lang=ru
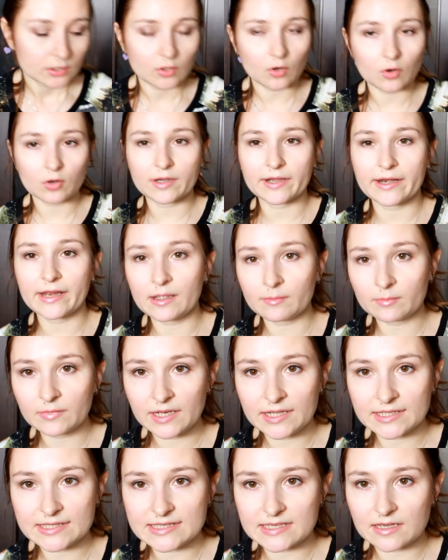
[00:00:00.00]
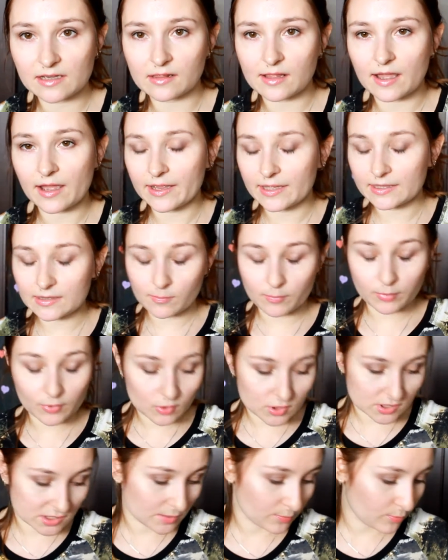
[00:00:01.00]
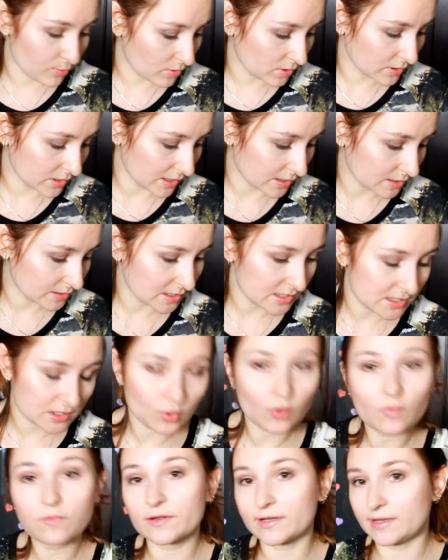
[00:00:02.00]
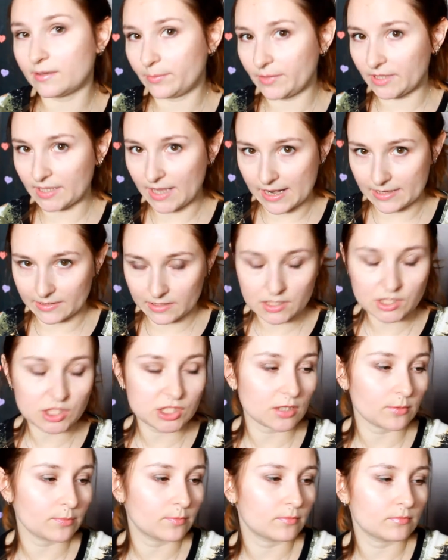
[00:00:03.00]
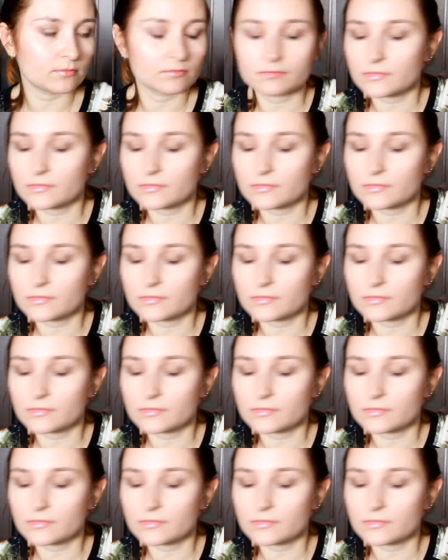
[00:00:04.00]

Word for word: то крем для тела – это просто полная катастрофа для меня лично,